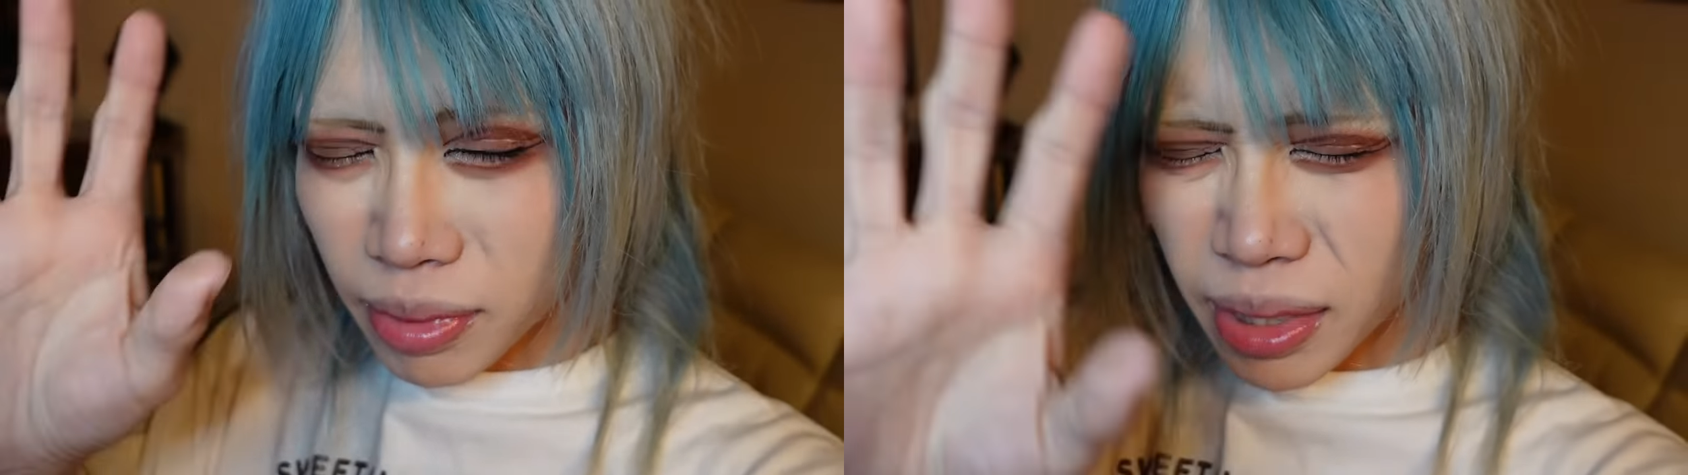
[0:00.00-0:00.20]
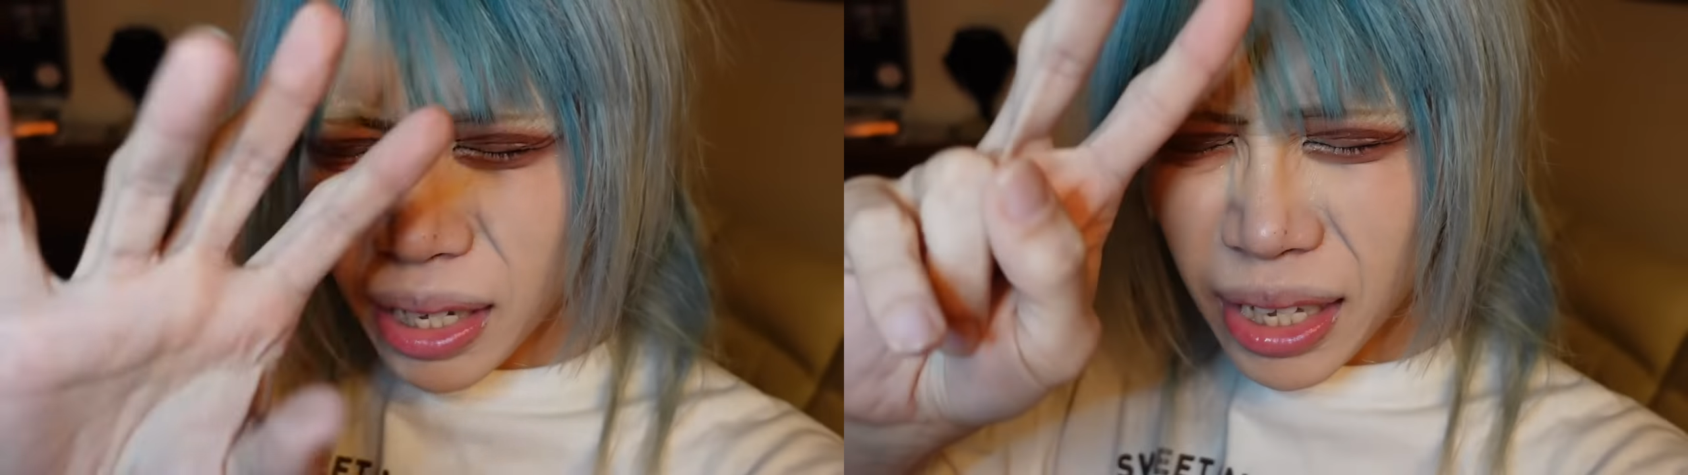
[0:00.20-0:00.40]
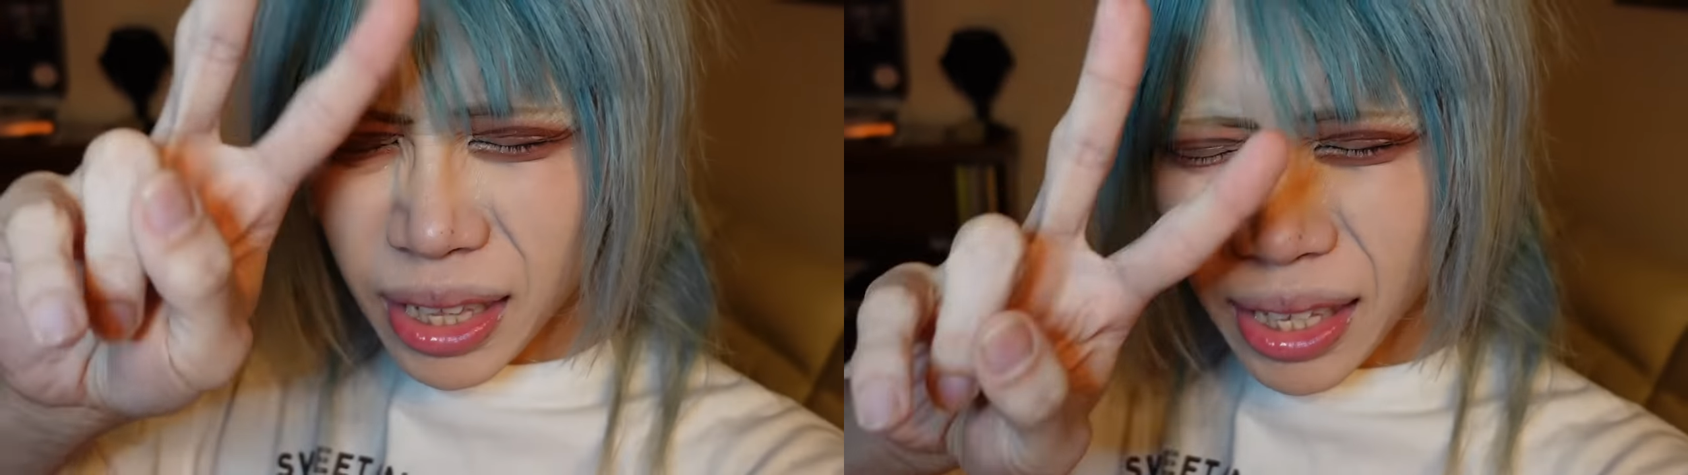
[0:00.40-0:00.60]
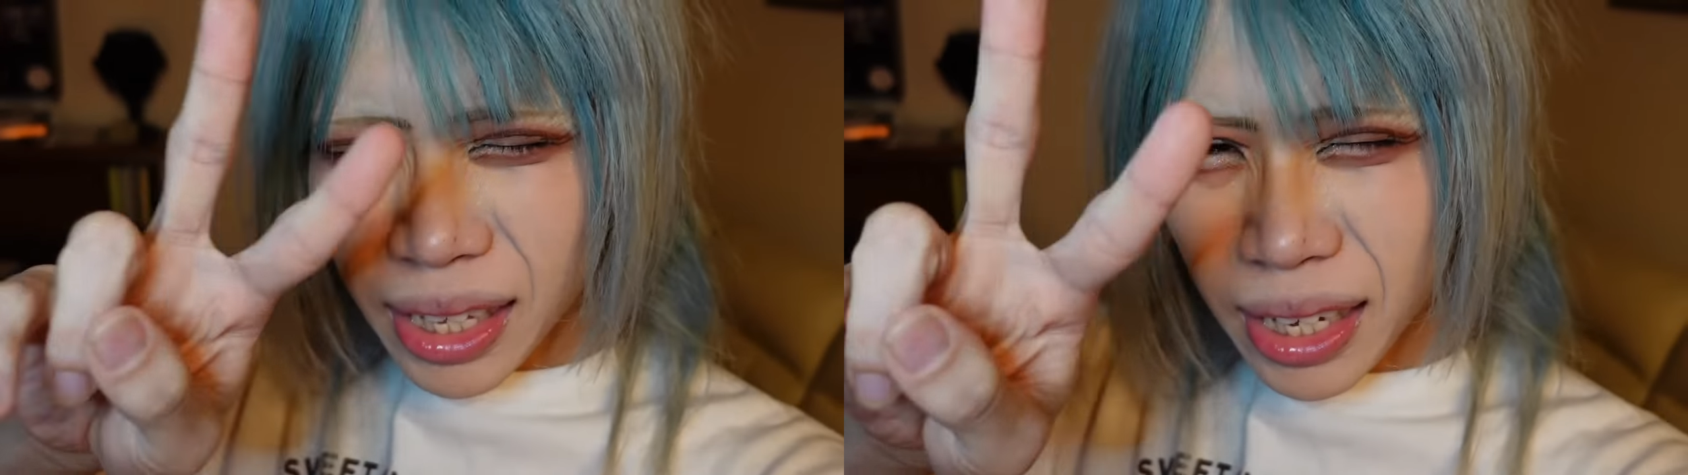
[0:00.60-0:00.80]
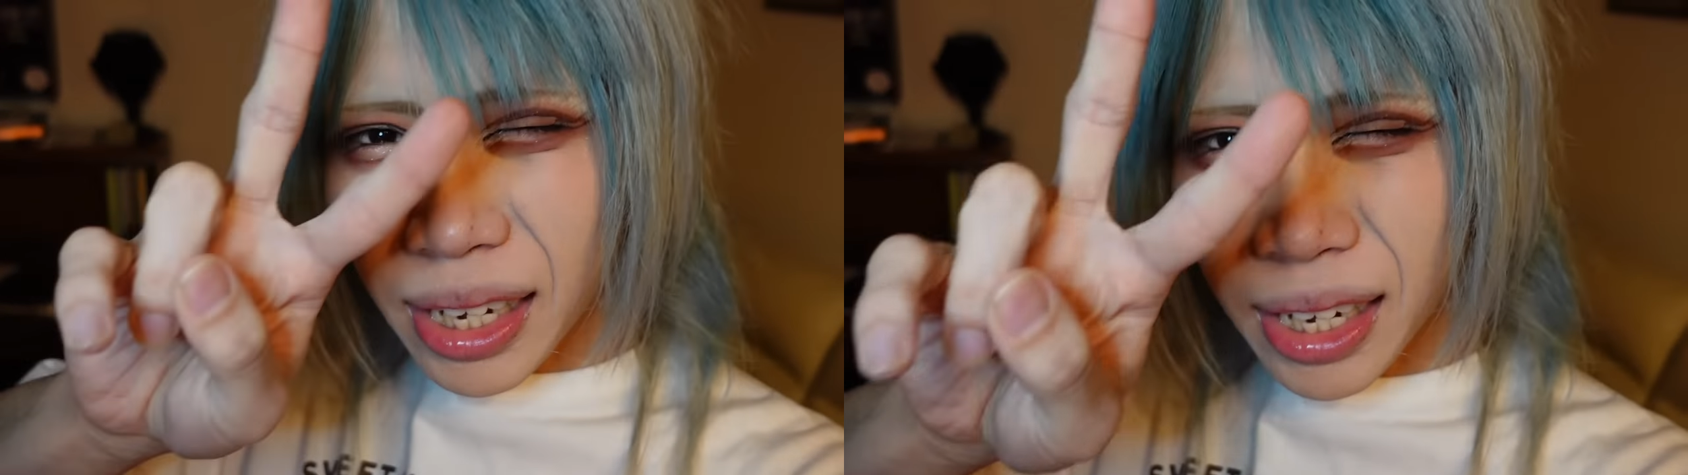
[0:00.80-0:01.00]
やっ
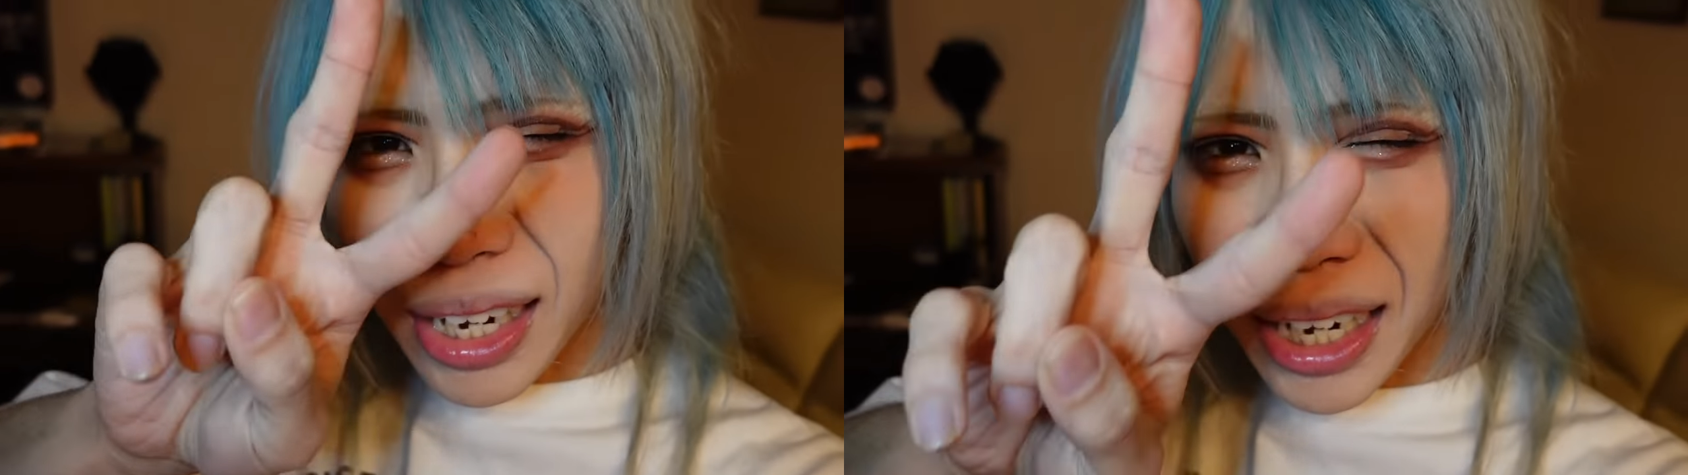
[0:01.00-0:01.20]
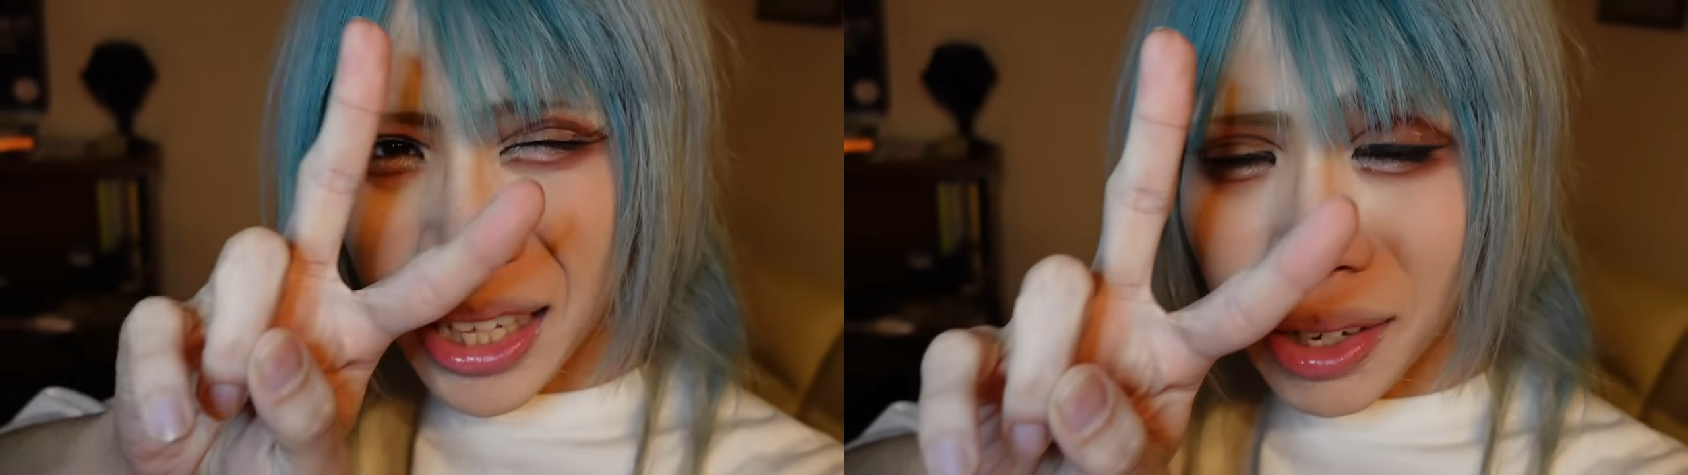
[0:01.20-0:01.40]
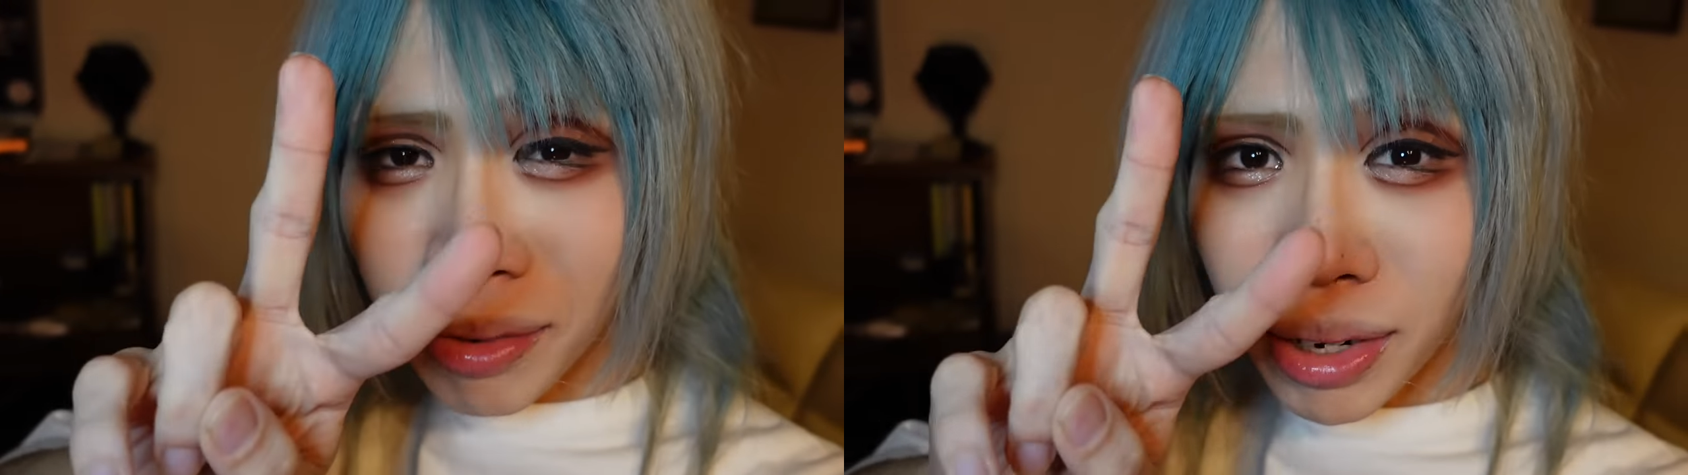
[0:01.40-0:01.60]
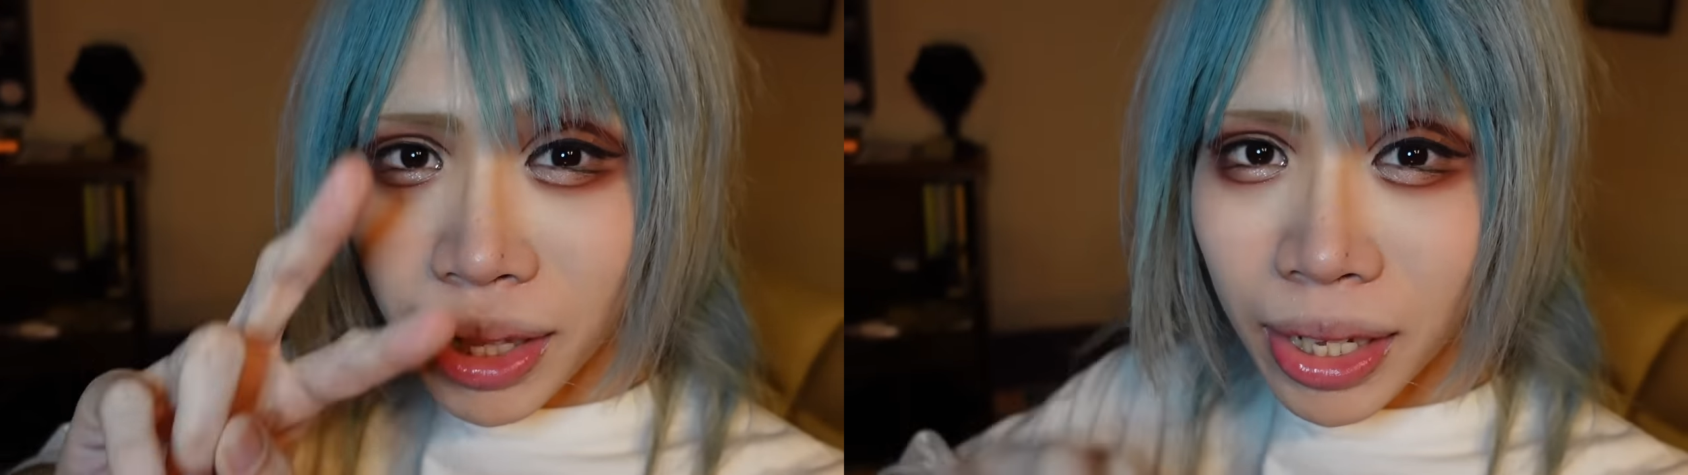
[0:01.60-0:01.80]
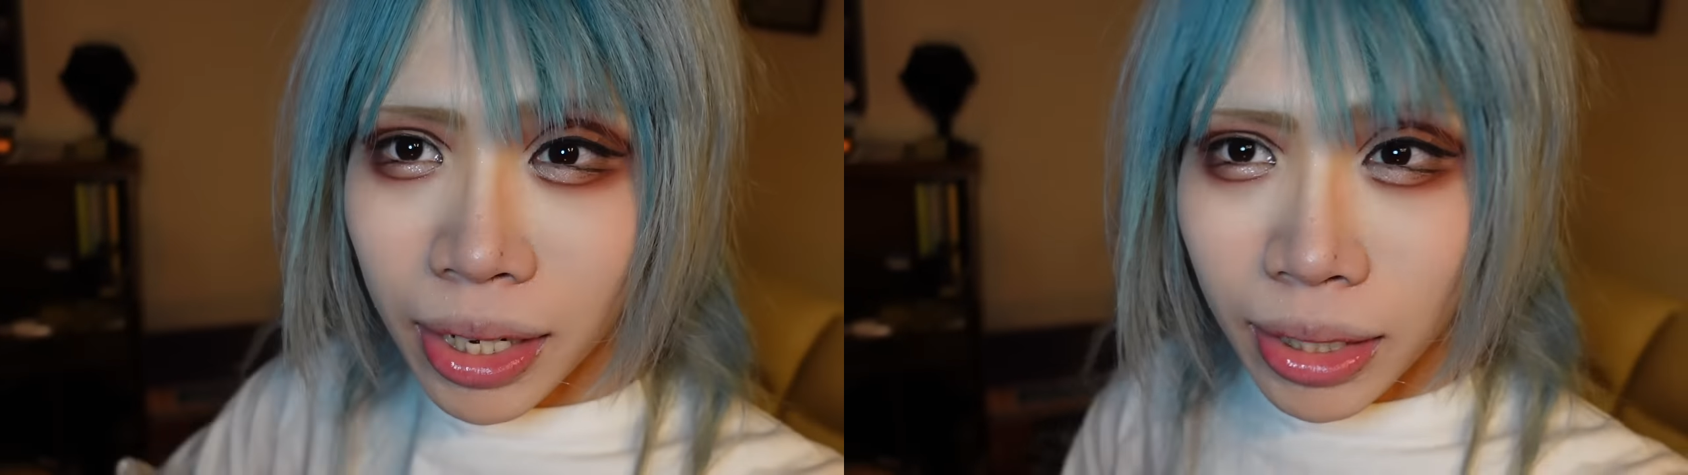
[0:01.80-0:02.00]
た帰ってこれ
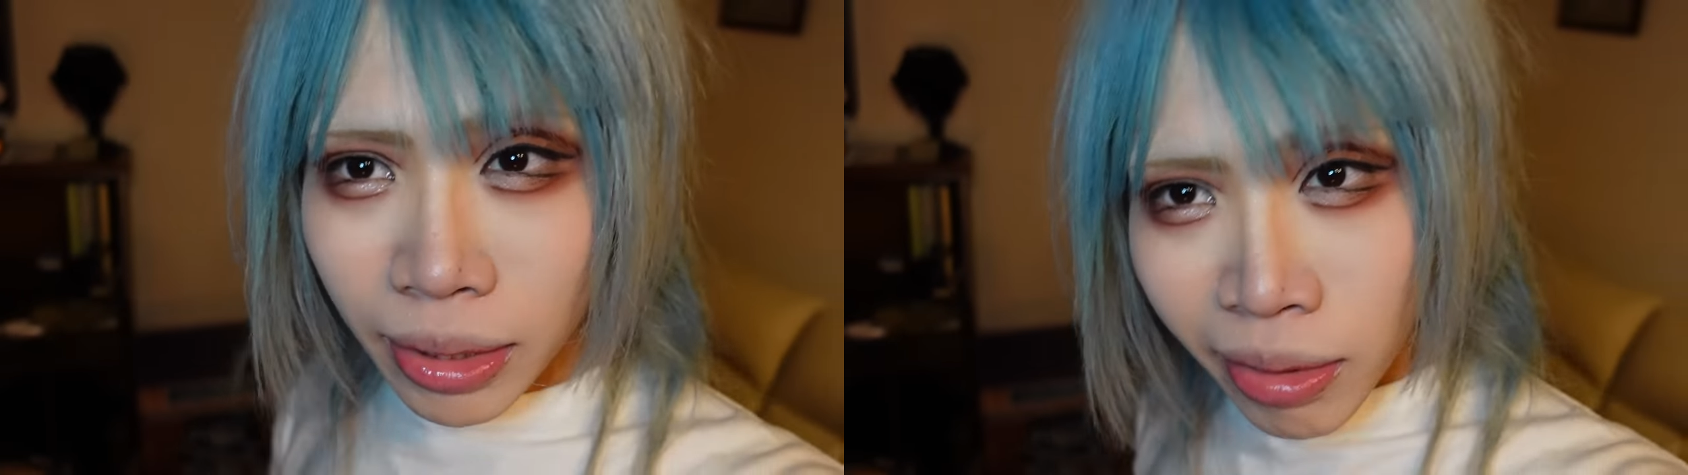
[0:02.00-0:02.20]
た